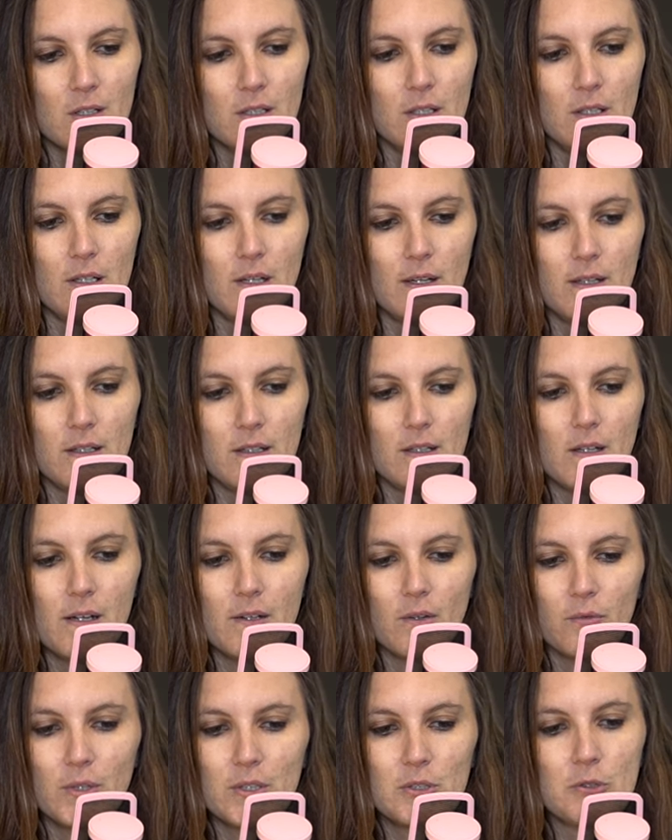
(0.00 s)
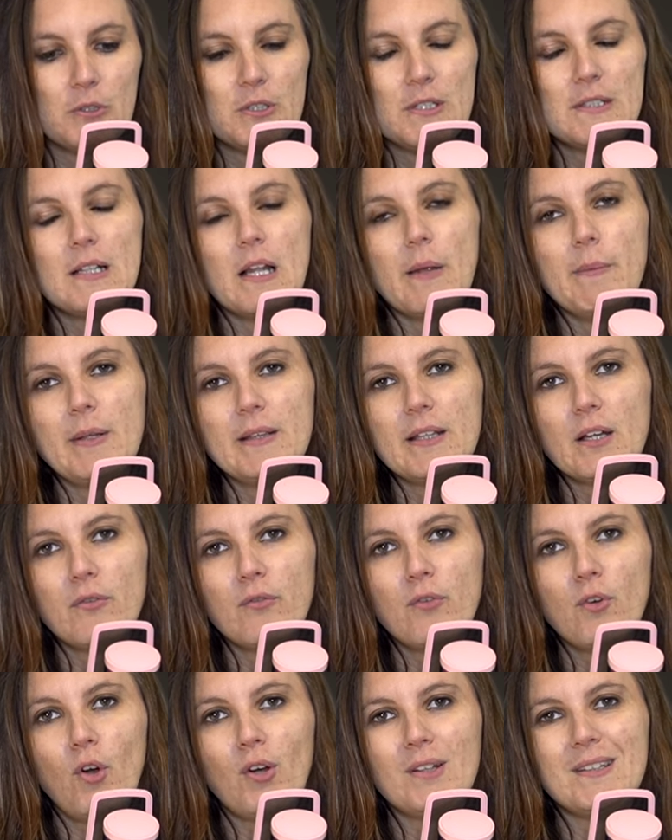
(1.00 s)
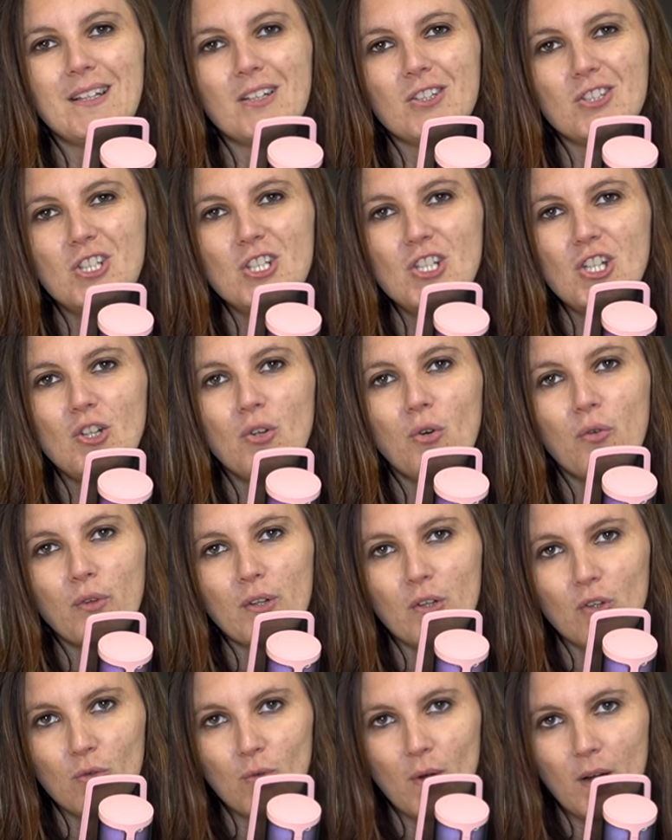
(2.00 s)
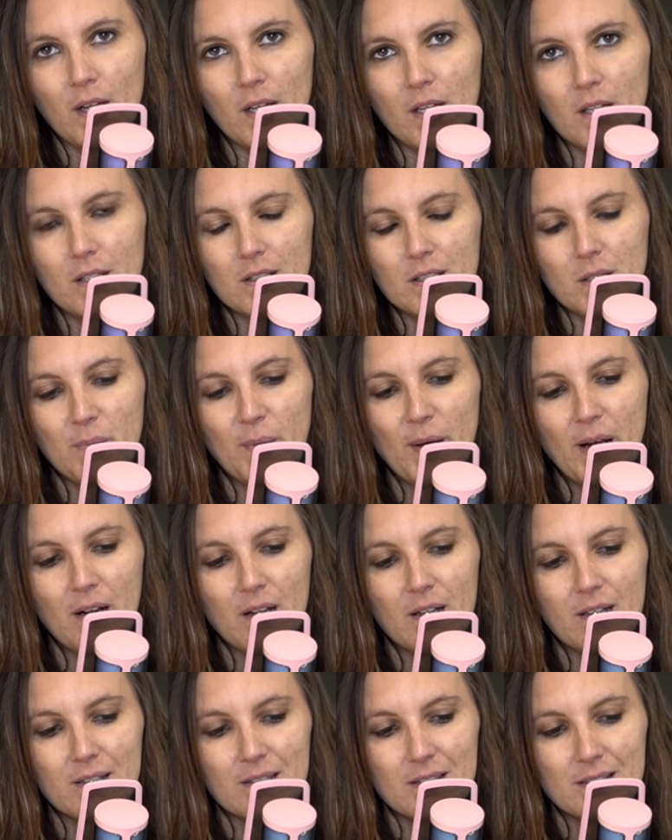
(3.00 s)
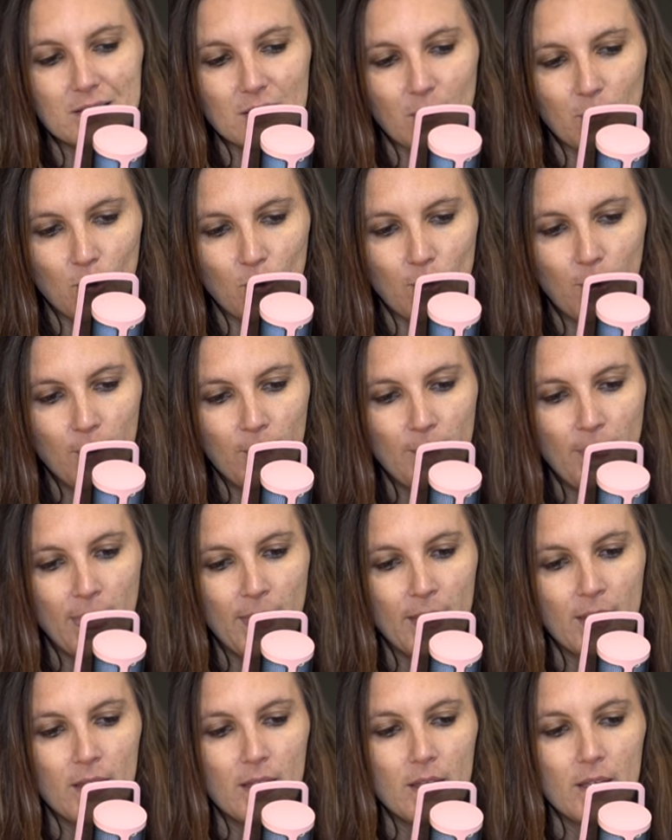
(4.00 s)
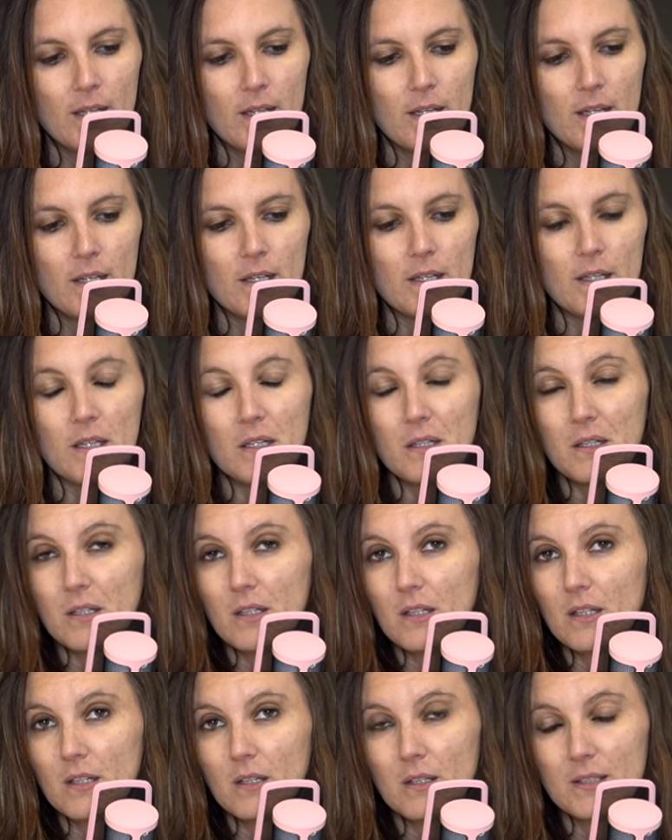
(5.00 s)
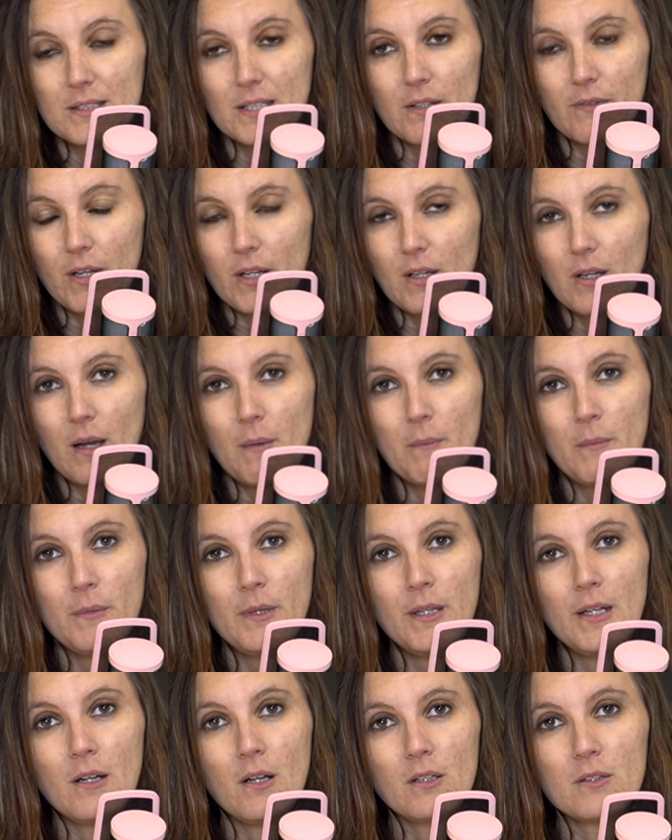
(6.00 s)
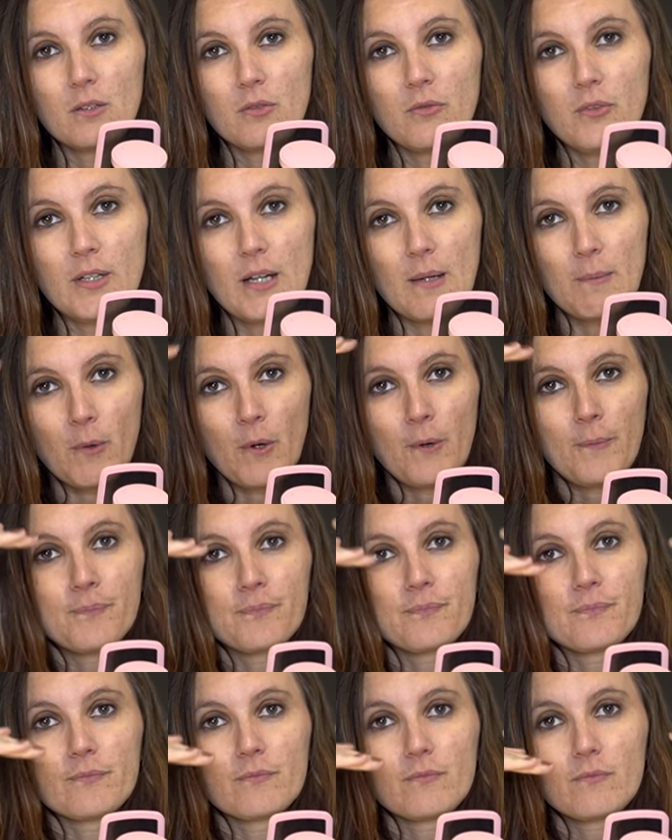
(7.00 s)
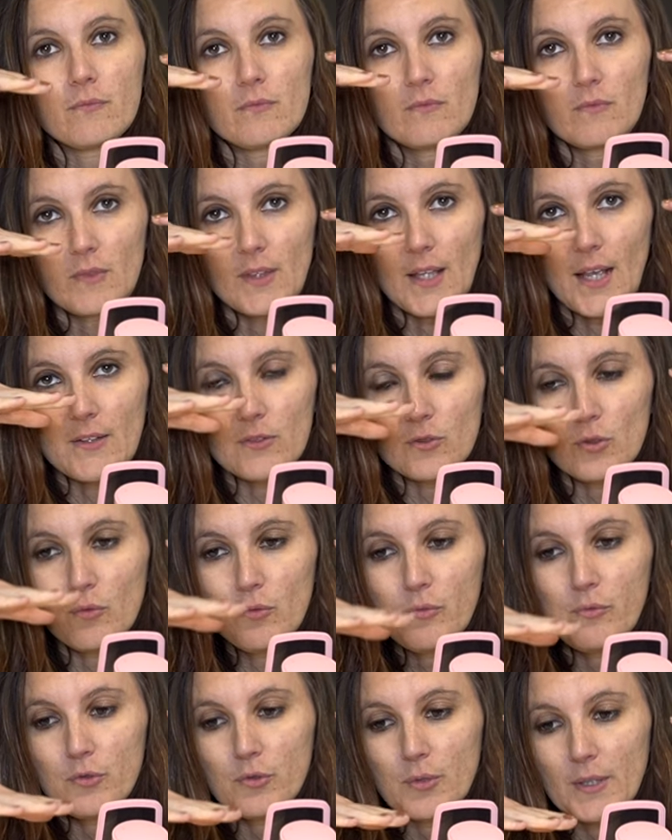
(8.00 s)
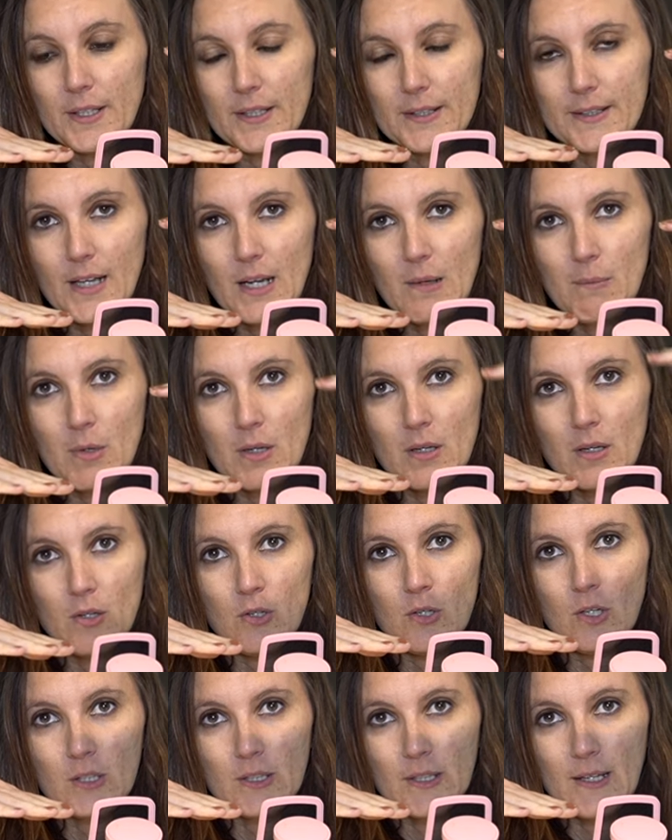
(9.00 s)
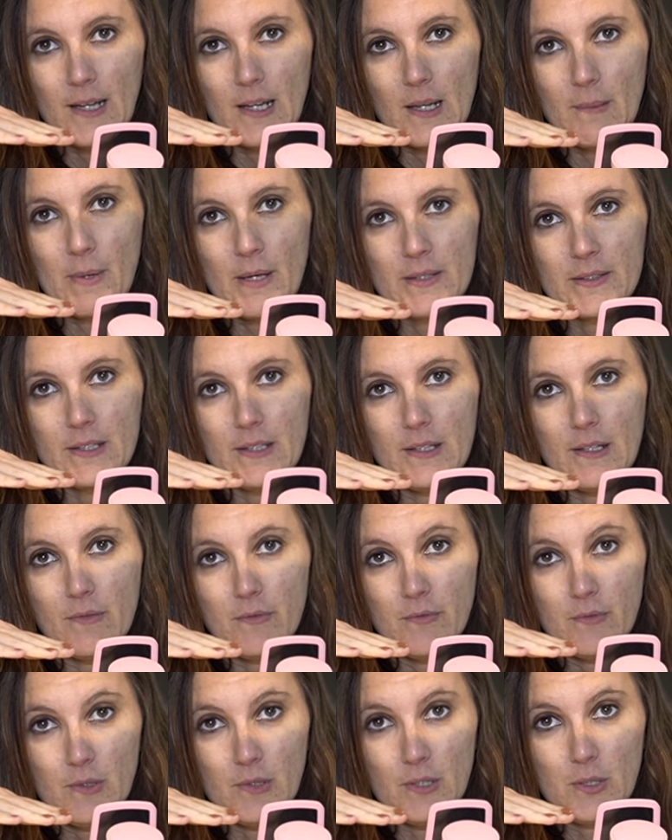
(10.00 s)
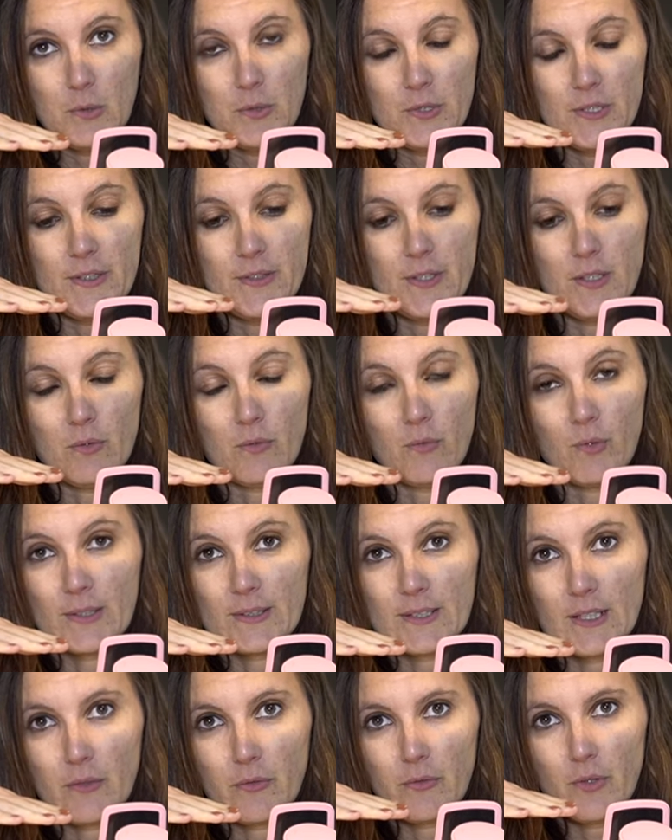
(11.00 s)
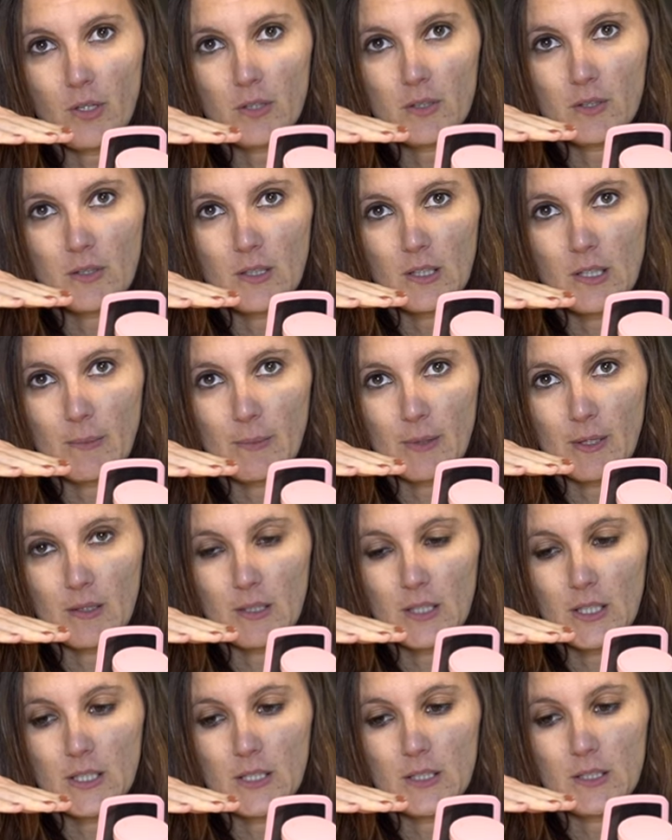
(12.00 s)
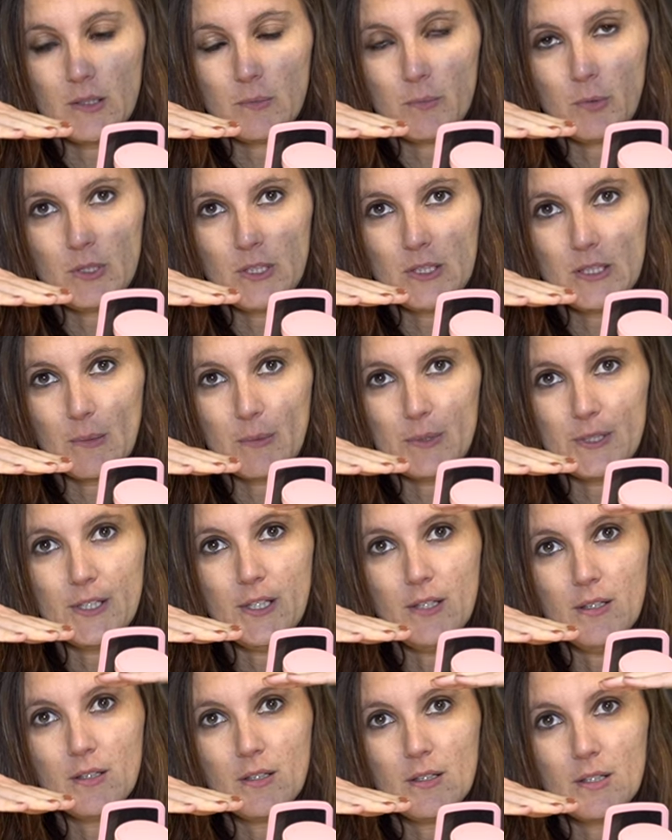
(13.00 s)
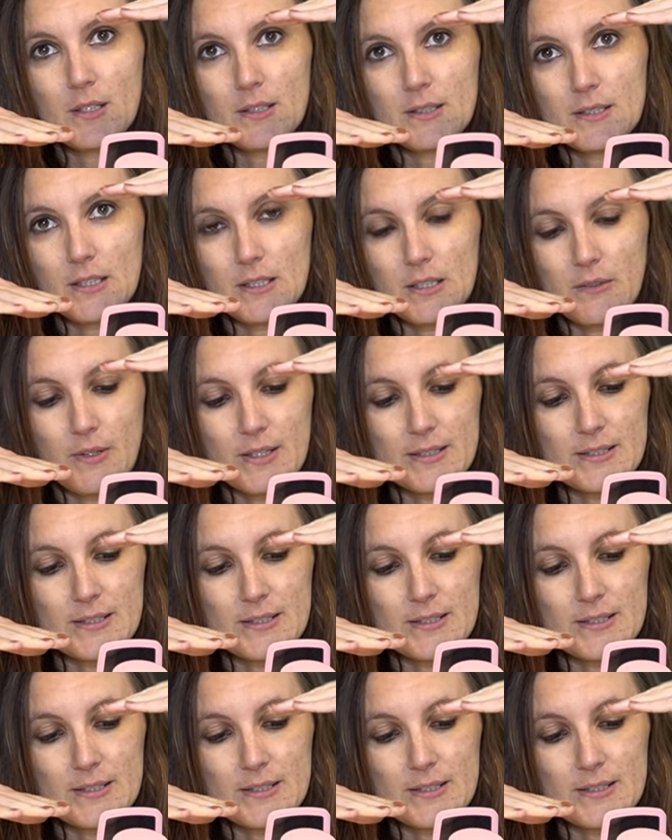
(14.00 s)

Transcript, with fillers: il est, là en fait il utilise la métaphore d'un Didier en fin de soirée qui parle simplement, ça va amener l'autre finalement à ce que vous soyez calme. L'autre à la base il, il utilisait une voix très forte, et eh bien petit à petit il va